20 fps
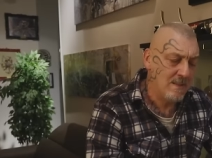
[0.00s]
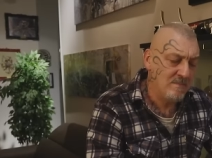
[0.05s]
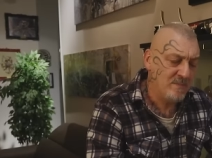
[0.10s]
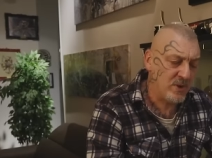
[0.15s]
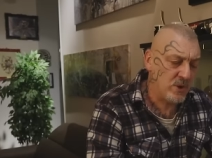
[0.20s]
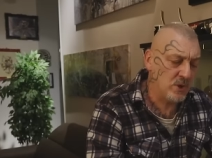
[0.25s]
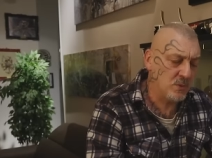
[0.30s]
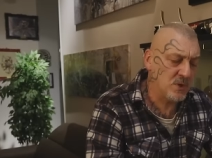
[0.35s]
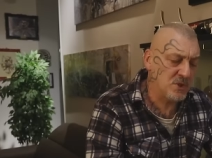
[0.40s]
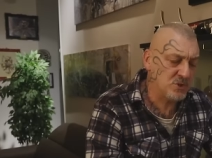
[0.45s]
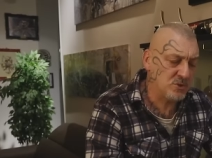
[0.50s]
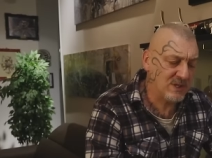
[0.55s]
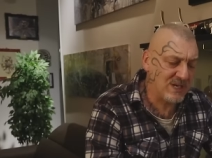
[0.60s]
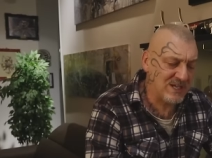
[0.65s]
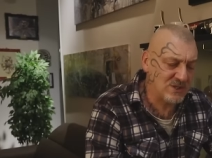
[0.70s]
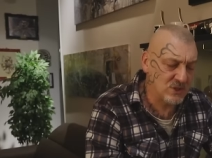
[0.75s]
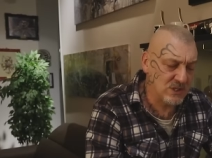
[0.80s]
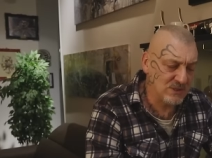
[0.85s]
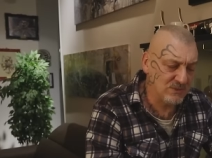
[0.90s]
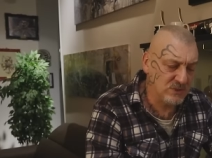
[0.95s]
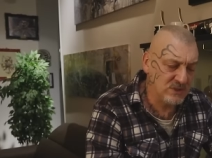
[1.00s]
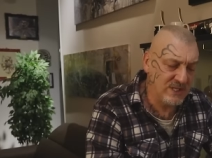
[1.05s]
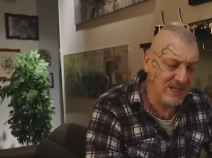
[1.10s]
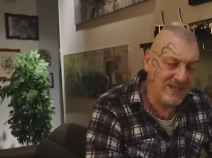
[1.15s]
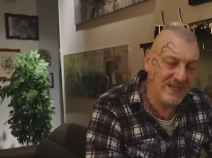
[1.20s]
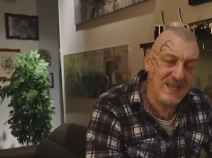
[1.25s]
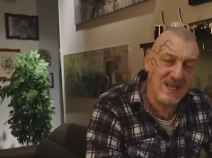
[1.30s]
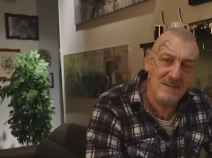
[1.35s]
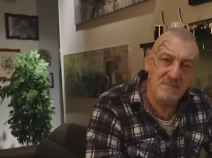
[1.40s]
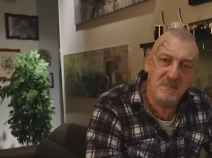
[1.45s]
però in questo caso devo
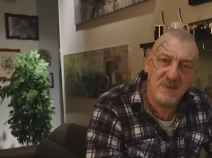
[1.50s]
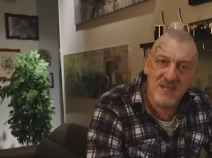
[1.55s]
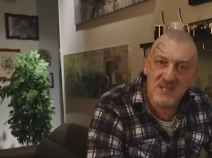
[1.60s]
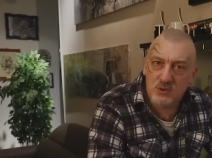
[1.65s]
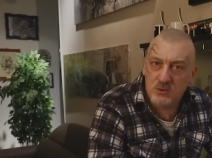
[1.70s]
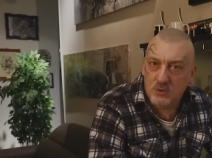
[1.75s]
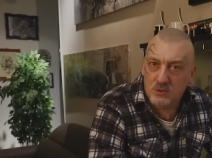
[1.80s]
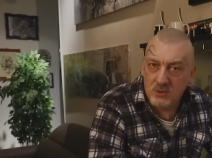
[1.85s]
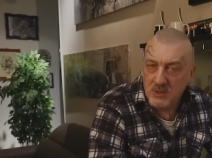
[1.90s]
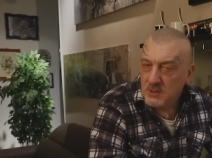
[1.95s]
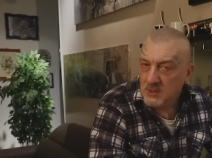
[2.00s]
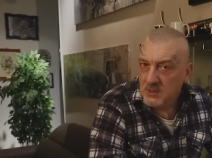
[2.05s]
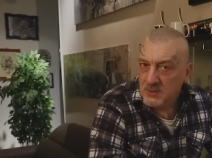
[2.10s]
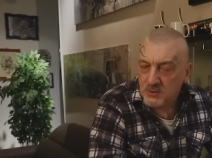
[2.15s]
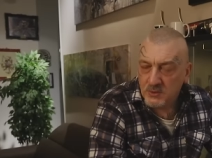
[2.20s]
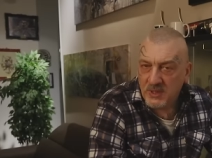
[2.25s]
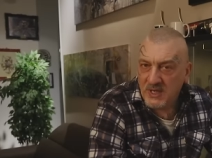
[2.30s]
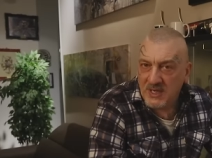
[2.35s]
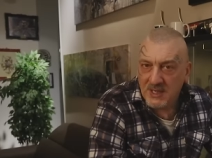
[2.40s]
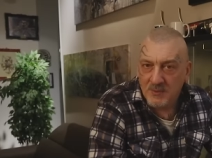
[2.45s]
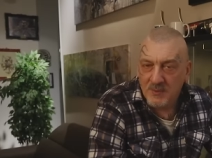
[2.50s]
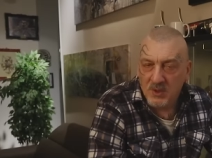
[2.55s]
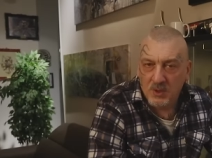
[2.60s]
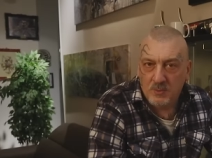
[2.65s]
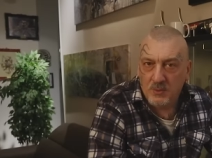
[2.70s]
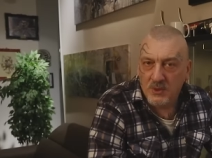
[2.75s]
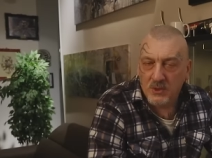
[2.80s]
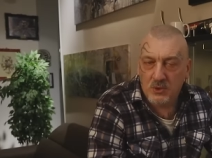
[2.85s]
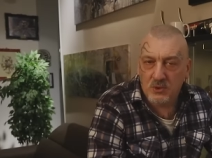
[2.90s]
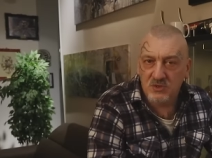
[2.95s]
dire che il peso non è nemmeno
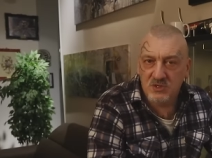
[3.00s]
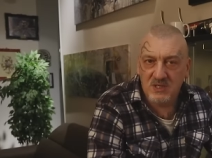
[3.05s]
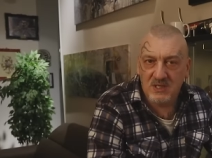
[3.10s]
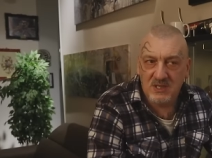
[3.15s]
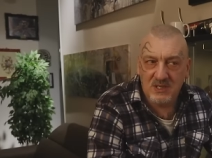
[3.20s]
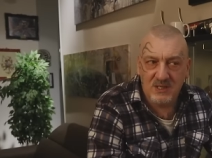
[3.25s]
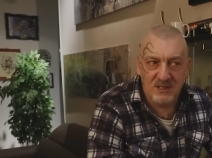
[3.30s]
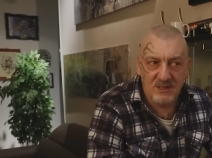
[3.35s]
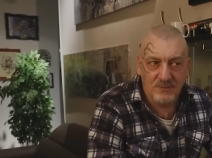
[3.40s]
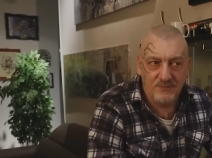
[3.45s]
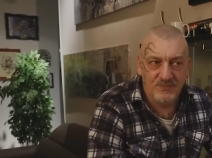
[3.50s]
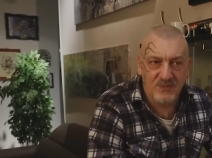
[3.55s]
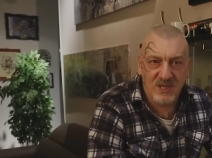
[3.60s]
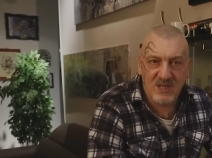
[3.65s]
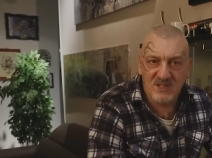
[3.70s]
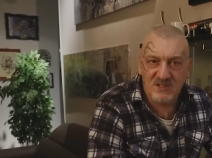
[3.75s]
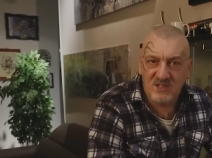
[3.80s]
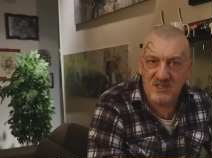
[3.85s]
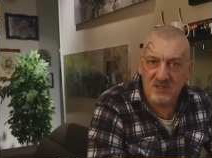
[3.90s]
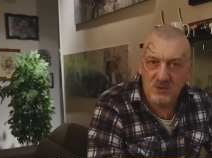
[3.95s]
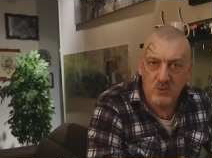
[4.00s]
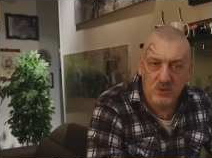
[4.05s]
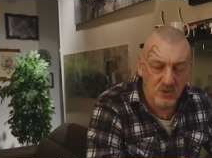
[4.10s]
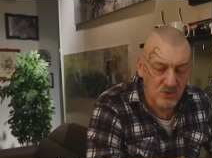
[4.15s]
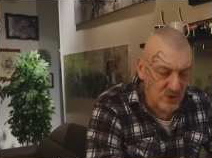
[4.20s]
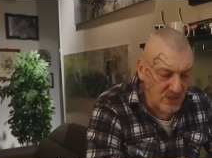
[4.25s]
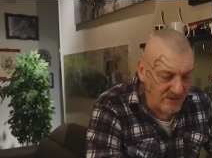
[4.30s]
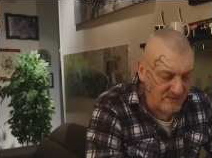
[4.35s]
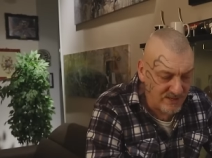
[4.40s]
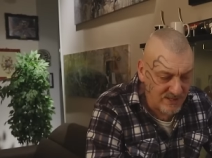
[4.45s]
poi così esiguo,
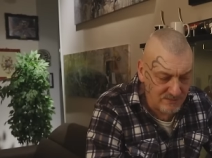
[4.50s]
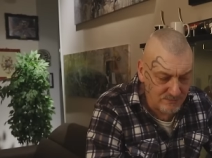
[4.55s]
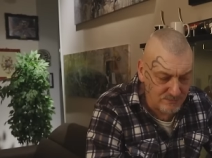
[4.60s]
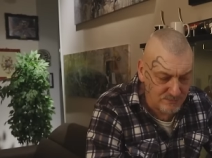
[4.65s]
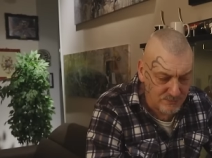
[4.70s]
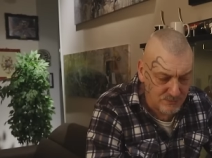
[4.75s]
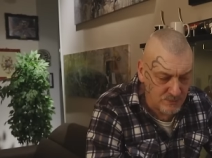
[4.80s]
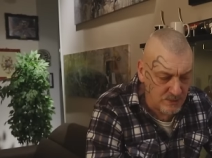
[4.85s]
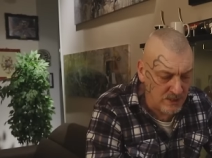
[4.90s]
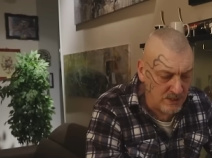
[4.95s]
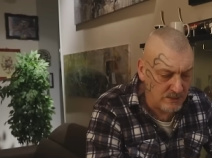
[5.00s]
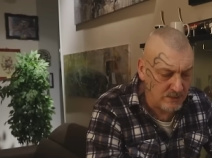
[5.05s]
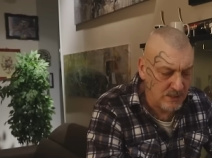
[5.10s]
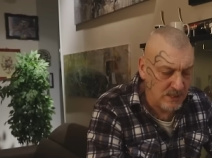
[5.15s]
cioè mm,